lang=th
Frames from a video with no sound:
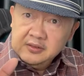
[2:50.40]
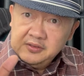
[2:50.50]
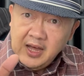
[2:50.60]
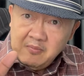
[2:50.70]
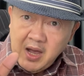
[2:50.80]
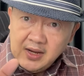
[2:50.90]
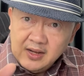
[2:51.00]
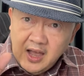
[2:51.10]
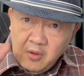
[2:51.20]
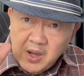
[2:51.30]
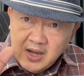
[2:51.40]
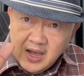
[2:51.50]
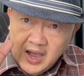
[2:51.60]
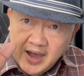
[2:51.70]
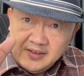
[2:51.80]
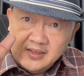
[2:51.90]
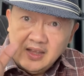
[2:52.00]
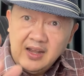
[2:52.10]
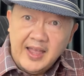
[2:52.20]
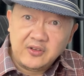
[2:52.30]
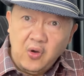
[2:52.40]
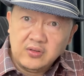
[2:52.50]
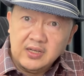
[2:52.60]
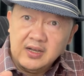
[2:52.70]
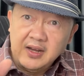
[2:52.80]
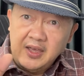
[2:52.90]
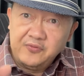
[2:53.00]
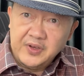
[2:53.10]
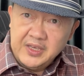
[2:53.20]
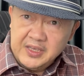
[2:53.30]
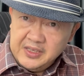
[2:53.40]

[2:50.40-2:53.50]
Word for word: สามารถเอามาขายในตลาดของเธอได้ฟรี